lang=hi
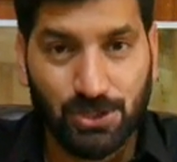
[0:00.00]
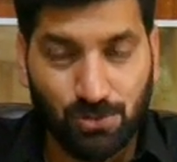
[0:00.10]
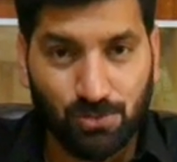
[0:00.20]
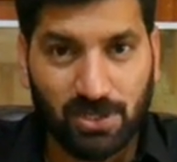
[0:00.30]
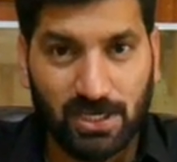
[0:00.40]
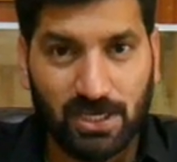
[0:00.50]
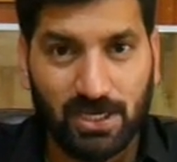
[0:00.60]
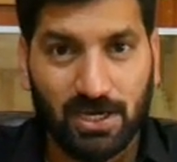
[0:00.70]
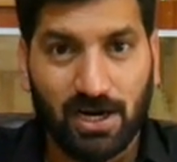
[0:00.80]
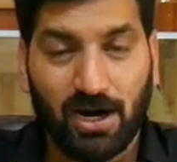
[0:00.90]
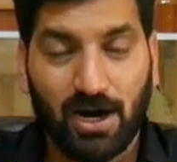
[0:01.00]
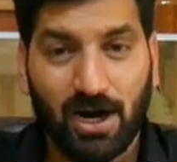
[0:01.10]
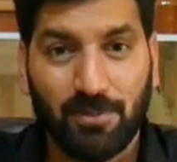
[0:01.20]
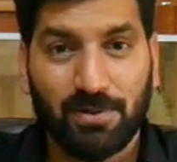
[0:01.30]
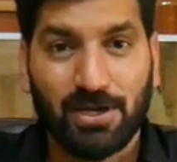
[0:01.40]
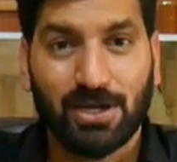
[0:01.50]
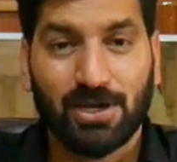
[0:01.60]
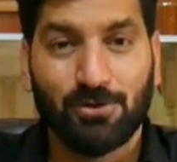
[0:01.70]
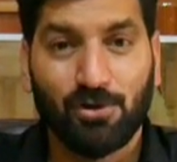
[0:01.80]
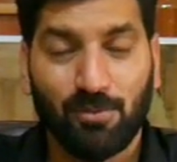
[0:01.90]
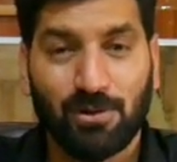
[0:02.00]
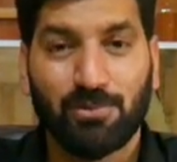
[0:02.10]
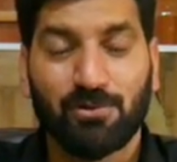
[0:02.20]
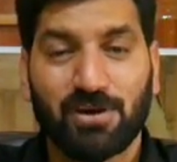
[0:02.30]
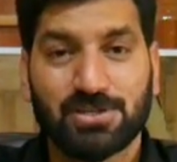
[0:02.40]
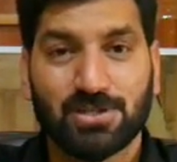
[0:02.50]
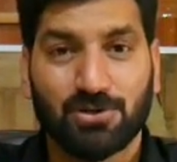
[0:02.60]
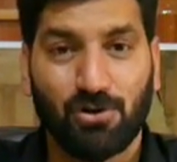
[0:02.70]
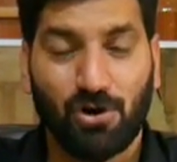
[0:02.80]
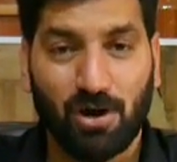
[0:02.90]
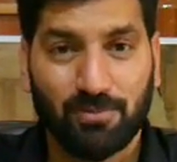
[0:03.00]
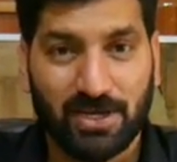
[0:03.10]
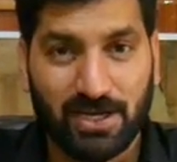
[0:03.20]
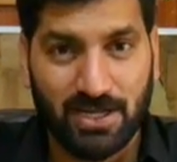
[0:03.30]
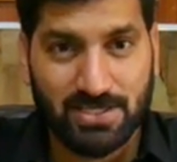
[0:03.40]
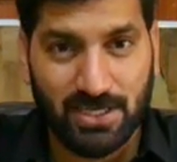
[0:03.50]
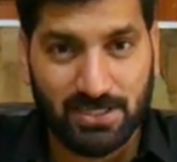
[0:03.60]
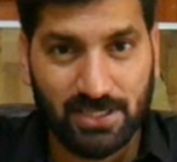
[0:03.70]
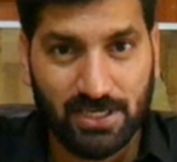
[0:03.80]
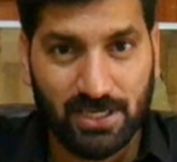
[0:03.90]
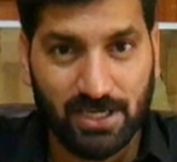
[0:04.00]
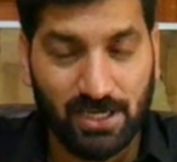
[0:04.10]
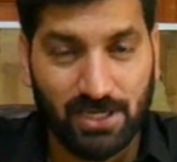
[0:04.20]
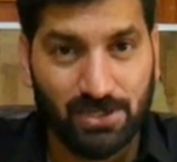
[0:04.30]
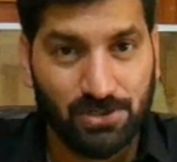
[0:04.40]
क्योंकि आप एक नोबल प्रोफेशन को ऑप्ट करना चाहते हैं